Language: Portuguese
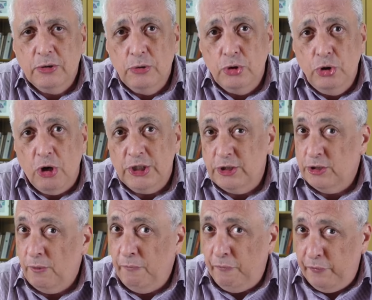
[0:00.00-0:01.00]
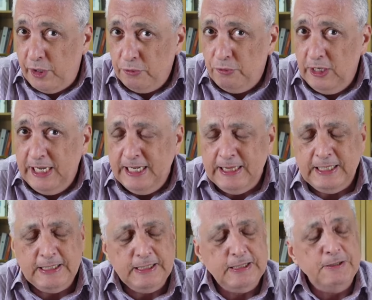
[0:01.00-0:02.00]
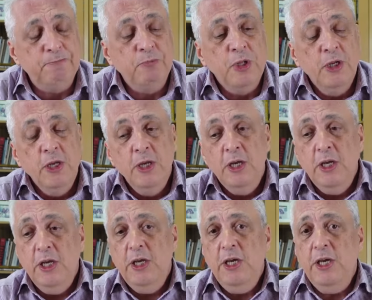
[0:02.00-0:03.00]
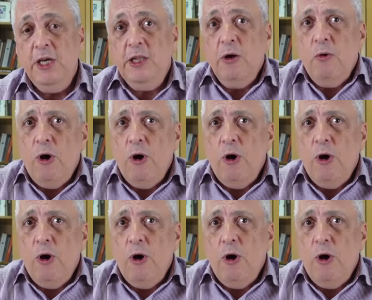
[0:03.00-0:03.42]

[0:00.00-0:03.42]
do George são fraudulentas. E então